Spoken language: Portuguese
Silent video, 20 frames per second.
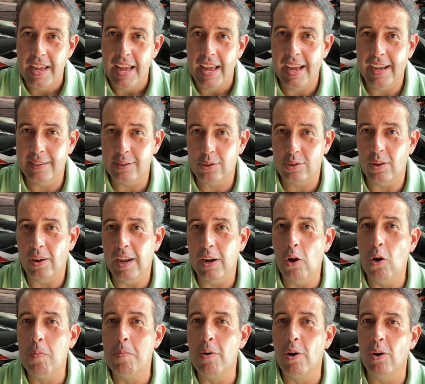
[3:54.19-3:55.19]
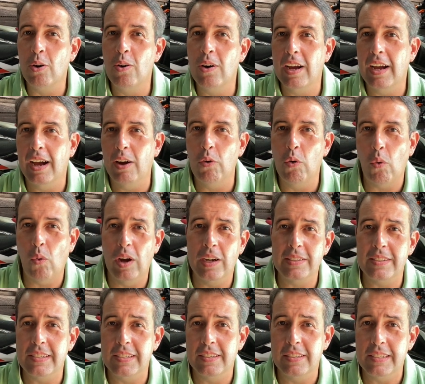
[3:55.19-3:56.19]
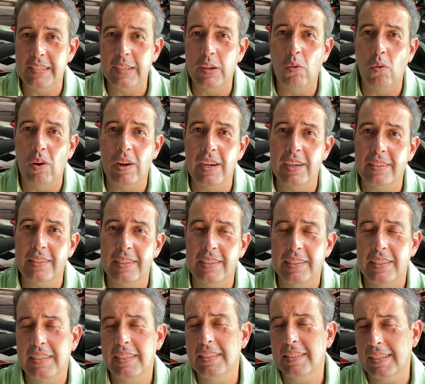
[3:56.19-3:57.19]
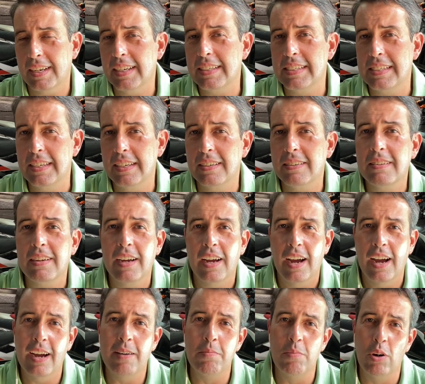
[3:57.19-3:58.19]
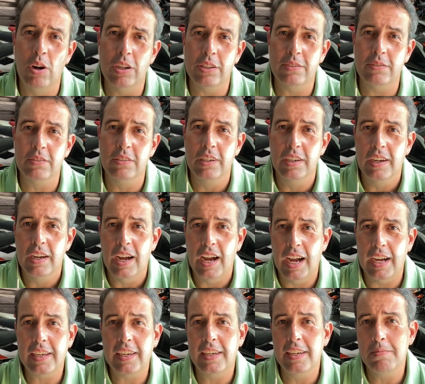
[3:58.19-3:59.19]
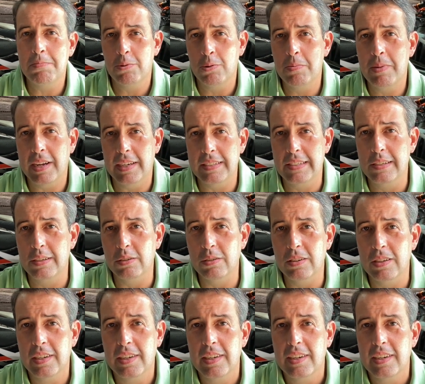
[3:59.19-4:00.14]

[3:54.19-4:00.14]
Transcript: é só ela homologar o 450 e trazer a moto aqui para o Brasil.